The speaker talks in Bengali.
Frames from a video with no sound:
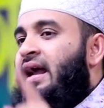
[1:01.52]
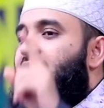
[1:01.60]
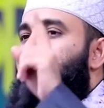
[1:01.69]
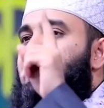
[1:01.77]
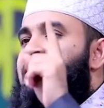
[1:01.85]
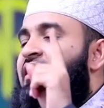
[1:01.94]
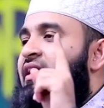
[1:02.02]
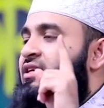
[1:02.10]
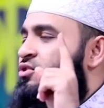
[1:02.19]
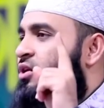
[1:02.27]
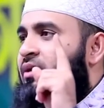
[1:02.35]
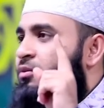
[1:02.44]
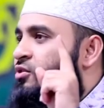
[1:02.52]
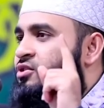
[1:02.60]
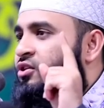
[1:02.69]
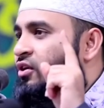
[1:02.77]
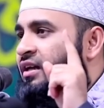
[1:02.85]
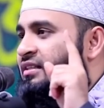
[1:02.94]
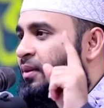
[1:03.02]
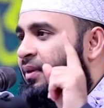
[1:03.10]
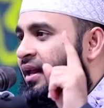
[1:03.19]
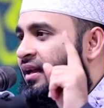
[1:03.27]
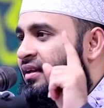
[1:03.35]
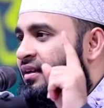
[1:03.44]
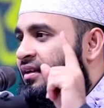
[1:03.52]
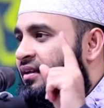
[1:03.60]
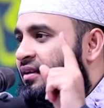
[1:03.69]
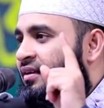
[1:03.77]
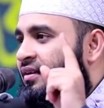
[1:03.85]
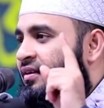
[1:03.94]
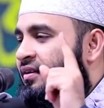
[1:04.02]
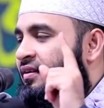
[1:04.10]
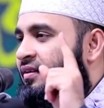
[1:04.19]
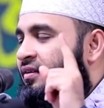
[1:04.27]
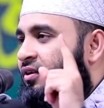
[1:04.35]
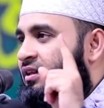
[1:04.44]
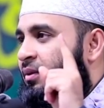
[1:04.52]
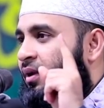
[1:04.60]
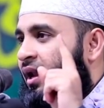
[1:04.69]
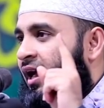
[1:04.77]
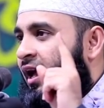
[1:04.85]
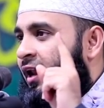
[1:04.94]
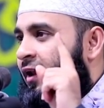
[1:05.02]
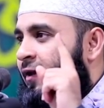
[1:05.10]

এক মাসে কি এই সুরাটা মুখস্থ করা যাবে না কথা বলে